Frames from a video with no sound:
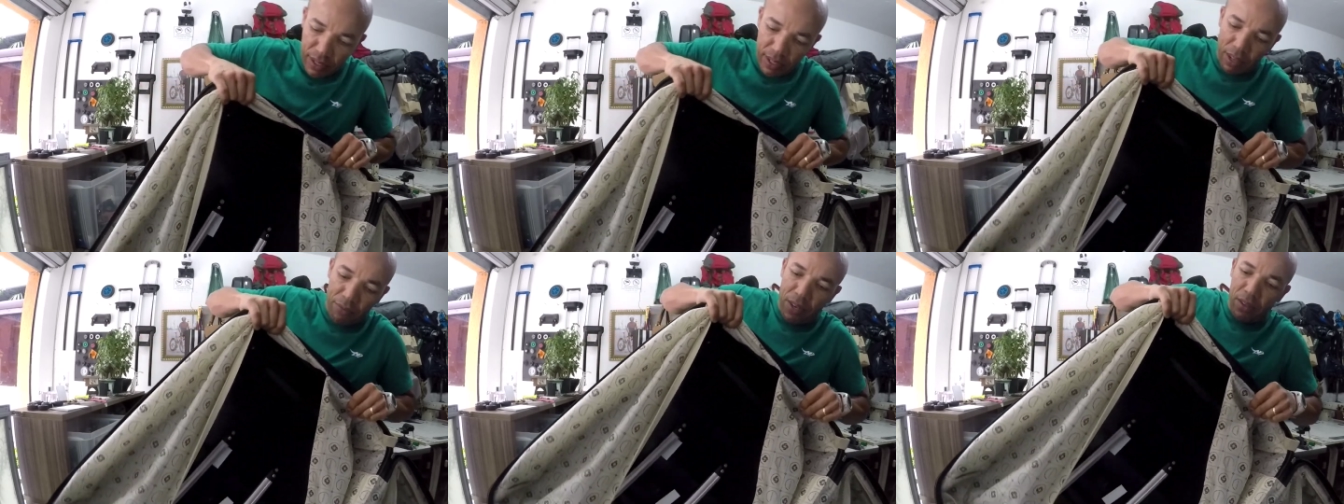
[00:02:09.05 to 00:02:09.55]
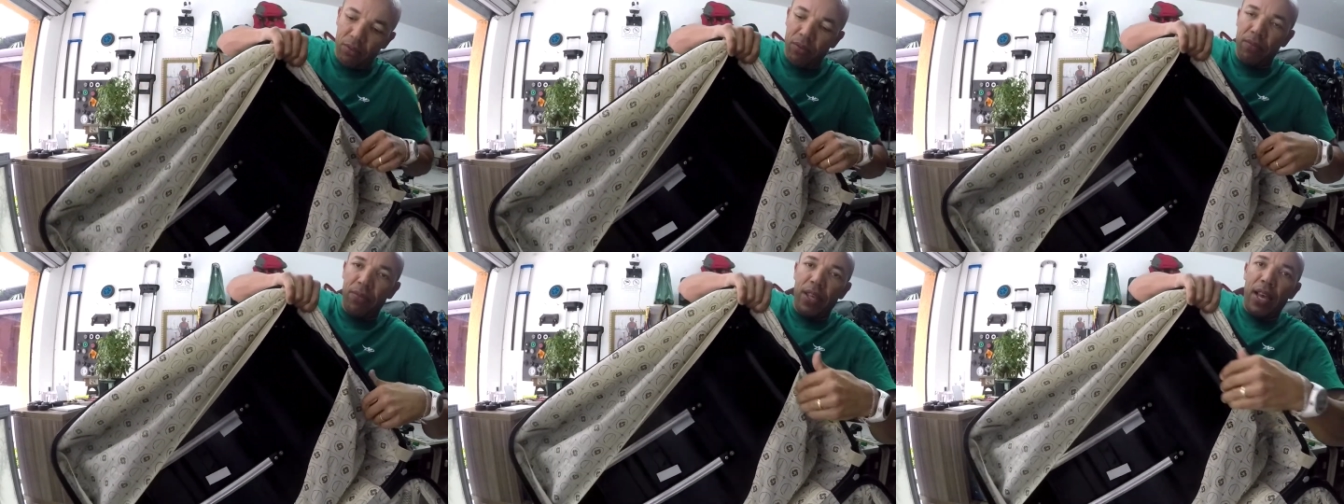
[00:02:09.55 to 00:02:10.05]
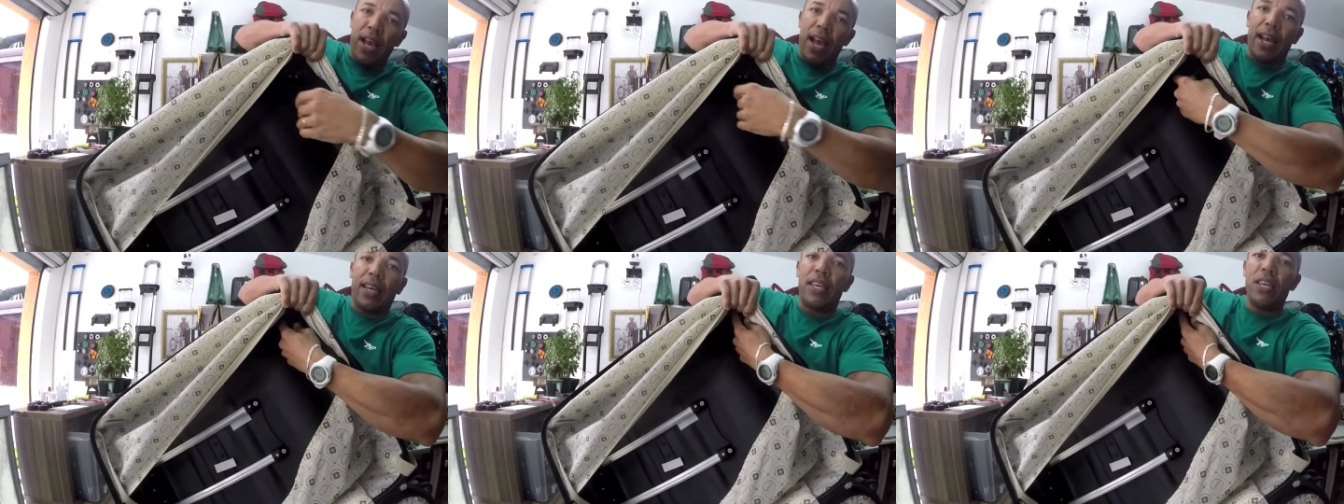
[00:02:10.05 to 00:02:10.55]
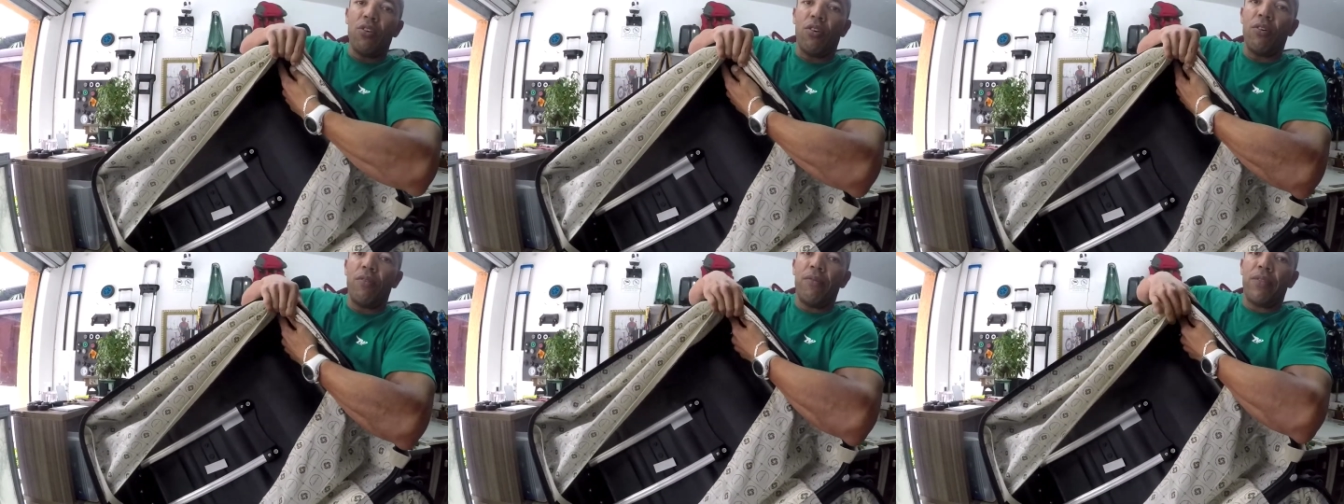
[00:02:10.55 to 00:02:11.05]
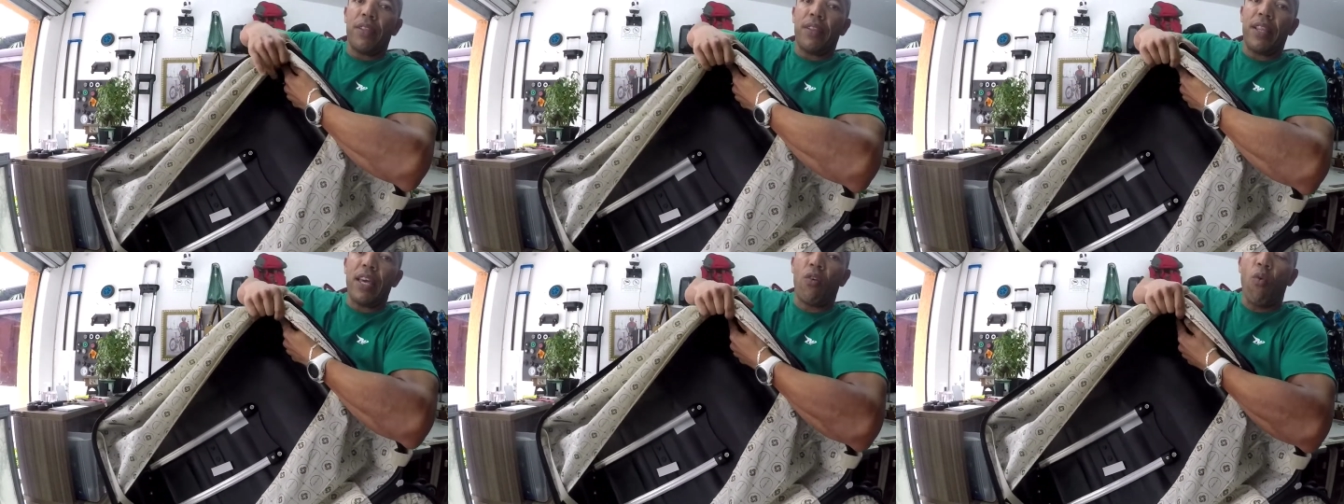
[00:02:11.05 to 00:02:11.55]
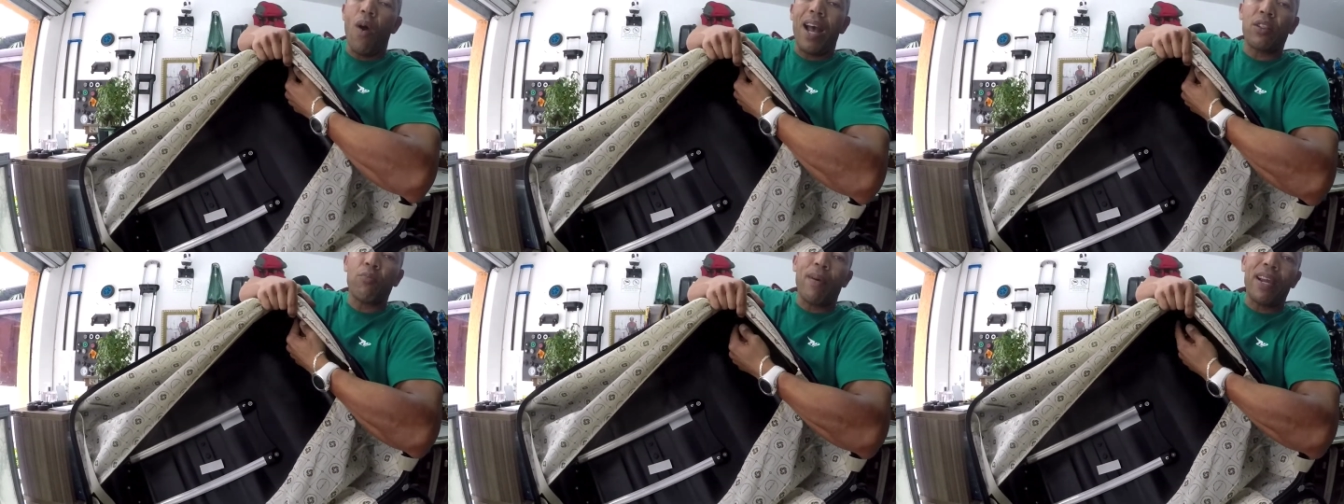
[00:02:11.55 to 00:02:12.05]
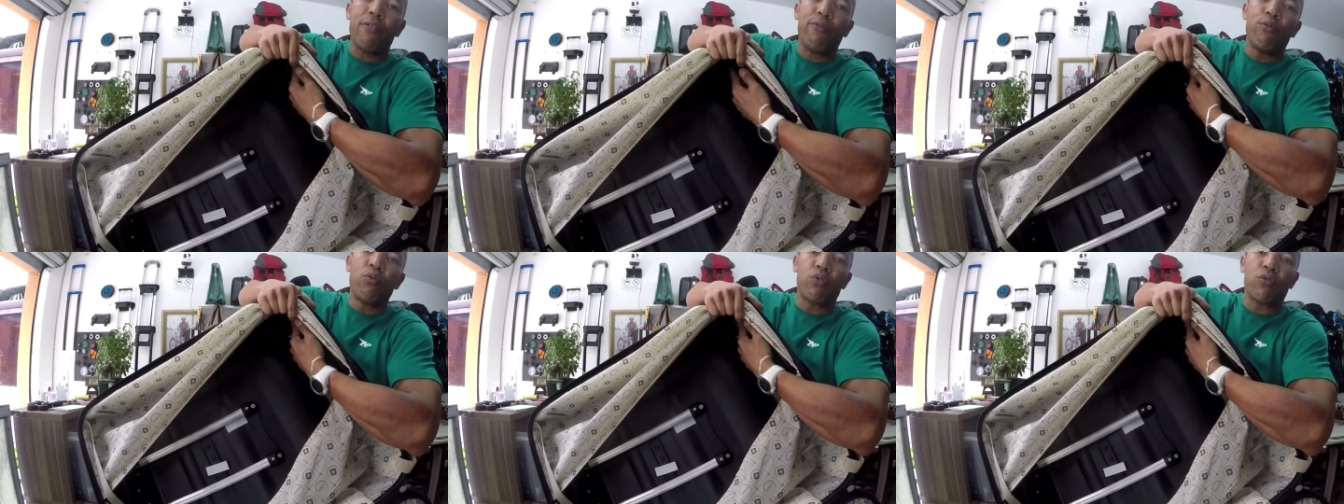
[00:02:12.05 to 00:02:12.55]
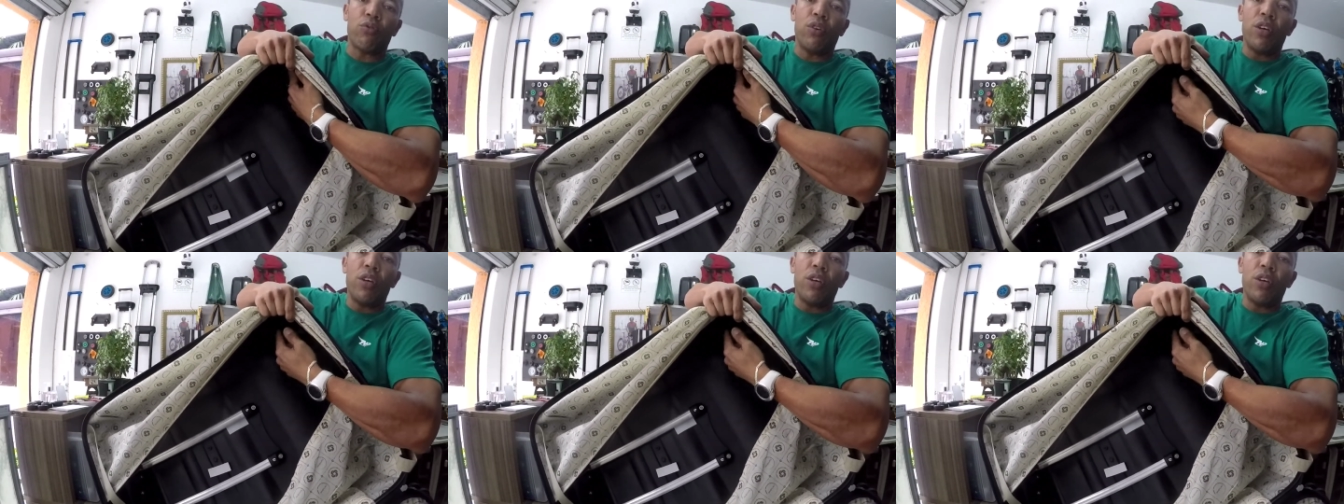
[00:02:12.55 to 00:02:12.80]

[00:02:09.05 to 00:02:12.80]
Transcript: Tá vendo? Aqui, ó, tem quatro parafusos.